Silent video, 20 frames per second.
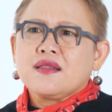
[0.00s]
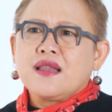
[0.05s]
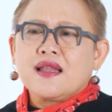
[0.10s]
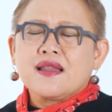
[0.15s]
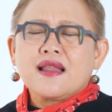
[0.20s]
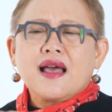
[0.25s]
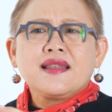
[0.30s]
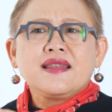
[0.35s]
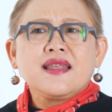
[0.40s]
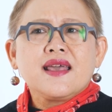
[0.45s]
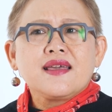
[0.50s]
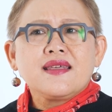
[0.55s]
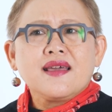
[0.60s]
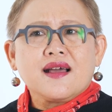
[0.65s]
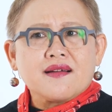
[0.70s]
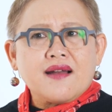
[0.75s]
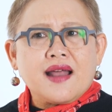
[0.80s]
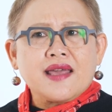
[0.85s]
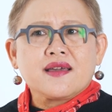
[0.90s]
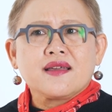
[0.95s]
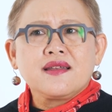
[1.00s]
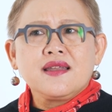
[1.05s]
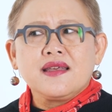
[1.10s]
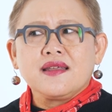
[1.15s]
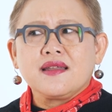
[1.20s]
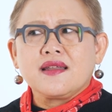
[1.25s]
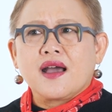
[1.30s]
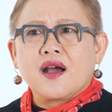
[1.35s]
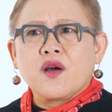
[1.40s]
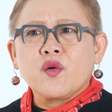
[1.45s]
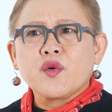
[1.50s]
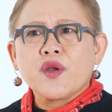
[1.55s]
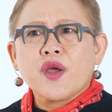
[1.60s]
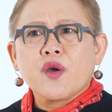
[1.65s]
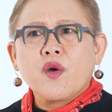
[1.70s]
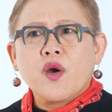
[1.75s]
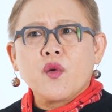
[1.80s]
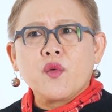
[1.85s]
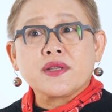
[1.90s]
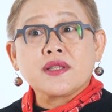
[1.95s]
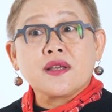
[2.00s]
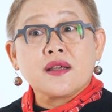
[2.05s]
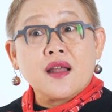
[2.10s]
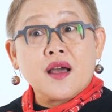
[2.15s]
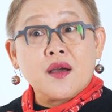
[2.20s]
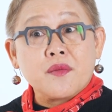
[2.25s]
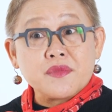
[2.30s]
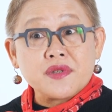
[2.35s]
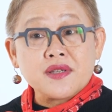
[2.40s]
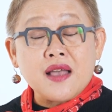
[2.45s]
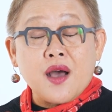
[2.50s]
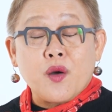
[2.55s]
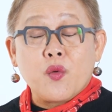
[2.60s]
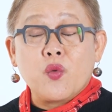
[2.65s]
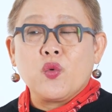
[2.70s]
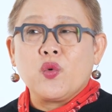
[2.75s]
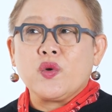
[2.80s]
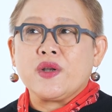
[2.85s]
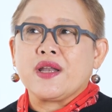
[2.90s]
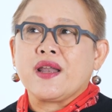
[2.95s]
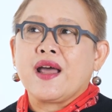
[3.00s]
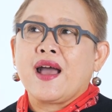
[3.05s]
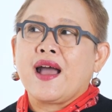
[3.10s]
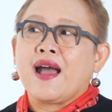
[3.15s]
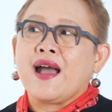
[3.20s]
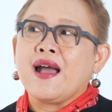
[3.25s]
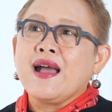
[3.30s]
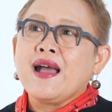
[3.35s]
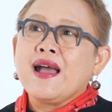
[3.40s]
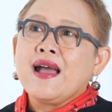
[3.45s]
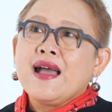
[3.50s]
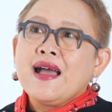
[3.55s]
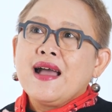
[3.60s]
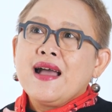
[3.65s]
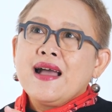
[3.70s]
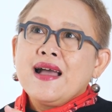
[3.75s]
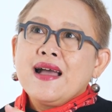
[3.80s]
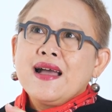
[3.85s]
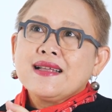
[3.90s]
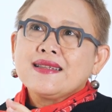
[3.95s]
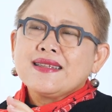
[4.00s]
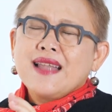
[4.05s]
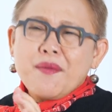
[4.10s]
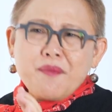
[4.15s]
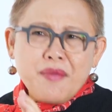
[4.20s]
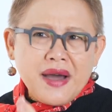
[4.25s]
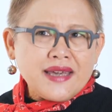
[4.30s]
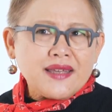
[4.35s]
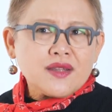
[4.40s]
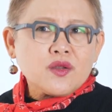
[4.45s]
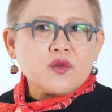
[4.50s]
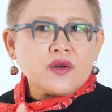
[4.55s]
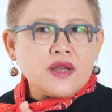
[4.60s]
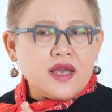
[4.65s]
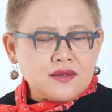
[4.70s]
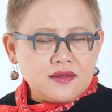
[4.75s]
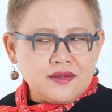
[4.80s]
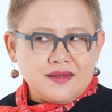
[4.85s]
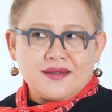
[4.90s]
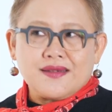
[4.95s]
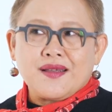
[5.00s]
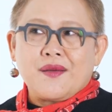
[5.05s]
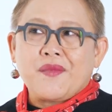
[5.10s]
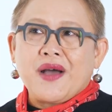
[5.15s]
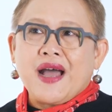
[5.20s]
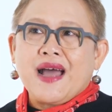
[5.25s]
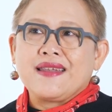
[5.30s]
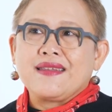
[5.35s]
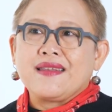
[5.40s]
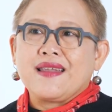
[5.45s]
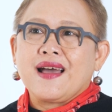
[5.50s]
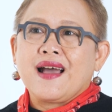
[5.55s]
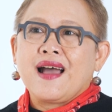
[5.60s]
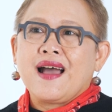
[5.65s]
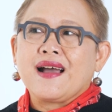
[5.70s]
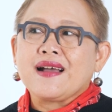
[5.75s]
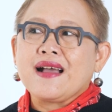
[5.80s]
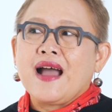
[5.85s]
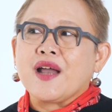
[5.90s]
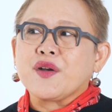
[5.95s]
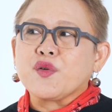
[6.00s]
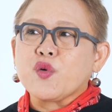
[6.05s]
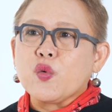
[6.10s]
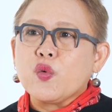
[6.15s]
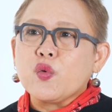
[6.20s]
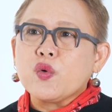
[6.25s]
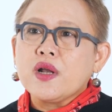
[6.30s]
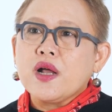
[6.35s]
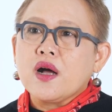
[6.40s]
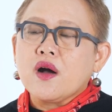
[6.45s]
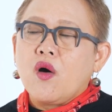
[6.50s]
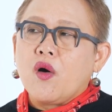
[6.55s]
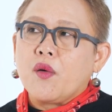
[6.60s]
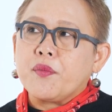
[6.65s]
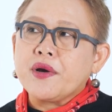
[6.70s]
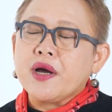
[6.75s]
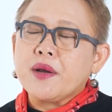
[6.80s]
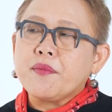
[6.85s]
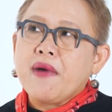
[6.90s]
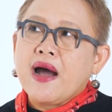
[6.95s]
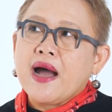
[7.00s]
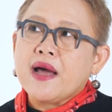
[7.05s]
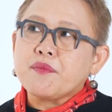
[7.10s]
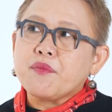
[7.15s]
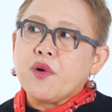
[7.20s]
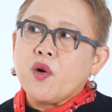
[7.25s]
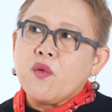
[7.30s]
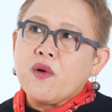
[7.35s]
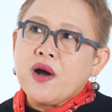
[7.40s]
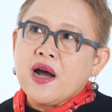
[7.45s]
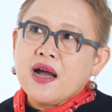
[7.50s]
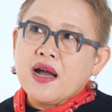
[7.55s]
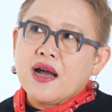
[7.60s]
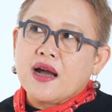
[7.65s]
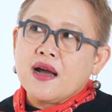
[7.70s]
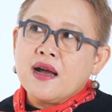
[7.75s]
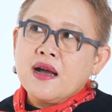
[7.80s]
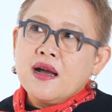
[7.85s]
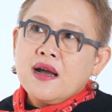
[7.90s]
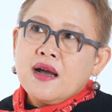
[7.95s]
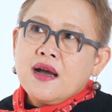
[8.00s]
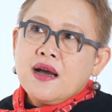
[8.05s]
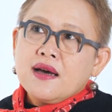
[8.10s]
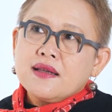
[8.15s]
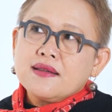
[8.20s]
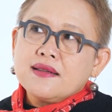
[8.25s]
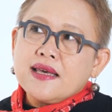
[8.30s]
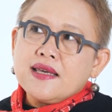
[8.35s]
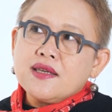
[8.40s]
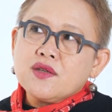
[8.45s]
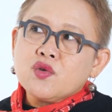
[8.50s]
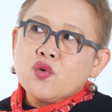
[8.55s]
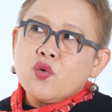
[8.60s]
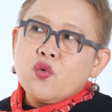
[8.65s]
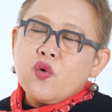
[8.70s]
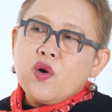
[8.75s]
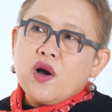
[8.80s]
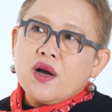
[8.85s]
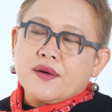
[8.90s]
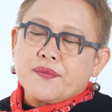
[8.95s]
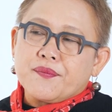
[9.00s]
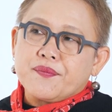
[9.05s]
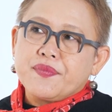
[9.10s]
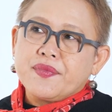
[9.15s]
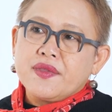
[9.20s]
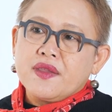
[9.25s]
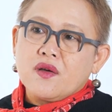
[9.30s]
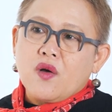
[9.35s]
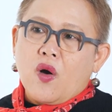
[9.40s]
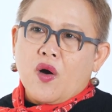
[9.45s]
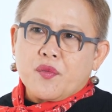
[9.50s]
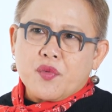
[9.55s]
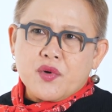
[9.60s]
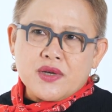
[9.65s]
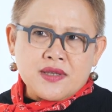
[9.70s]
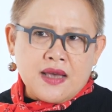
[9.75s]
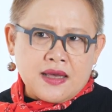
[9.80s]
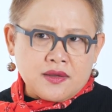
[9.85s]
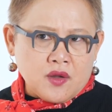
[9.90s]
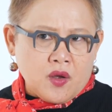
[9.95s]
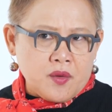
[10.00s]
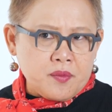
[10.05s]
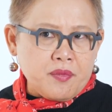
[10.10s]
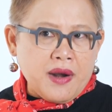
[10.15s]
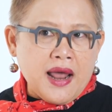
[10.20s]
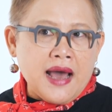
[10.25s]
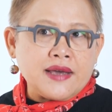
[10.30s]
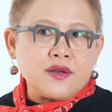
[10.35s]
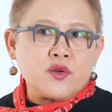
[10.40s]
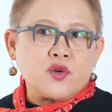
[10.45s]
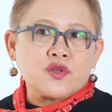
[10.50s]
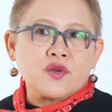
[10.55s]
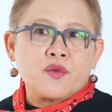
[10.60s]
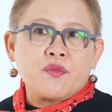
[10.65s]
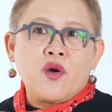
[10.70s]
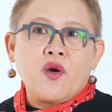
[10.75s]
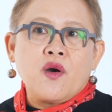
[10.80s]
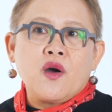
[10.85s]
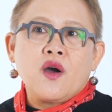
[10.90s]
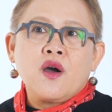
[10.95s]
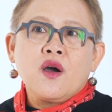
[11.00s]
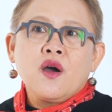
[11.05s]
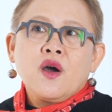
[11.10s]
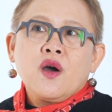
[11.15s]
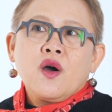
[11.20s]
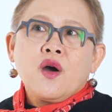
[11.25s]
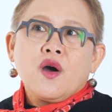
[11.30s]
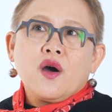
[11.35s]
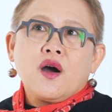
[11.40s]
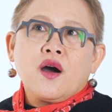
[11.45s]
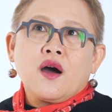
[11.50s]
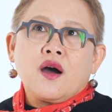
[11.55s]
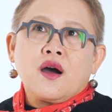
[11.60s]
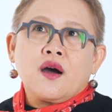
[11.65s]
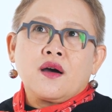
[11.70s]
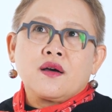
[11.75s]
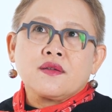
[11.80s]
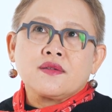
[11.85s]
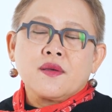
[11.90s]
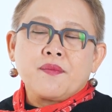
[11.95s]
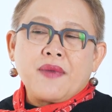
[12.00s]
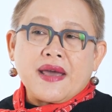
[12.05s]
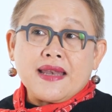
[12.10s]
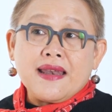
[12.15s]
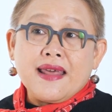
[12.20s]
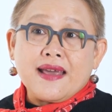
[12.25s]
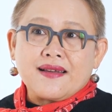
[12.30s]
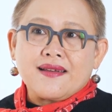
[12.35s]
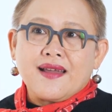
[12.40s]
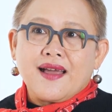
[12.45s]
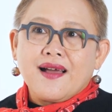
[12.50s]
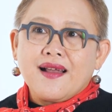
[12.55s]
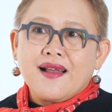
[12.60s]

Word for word: แต่อันนี้อย่างไรก็ดีเนี่ยเขาเรียกว่าวัฒนธรรมซาฮูนนะคะทำไมตรงนี้ถึงสำคัญนะคะการรู้เรื่องของเพื่อนบ้าน เพราะว่าในช่วงก่อนประวัติศาสตร์ตอนปลาย โดยเฉพาะสมัยเหล็กเนี่